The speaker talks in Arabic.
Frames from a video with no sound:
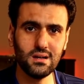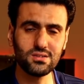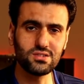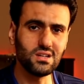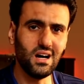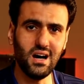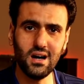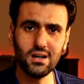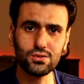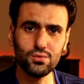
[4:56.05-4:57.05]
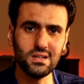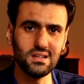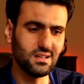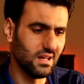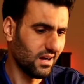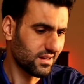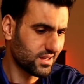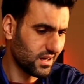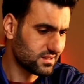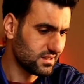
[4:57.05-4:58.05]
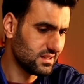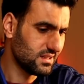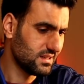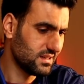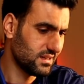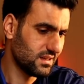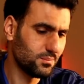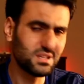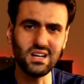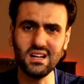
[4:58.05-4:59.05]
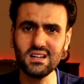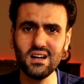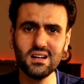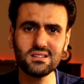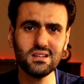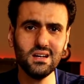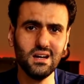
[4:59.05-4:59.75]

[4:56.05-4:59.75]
الصراعات والعركات اللي بالتعليقات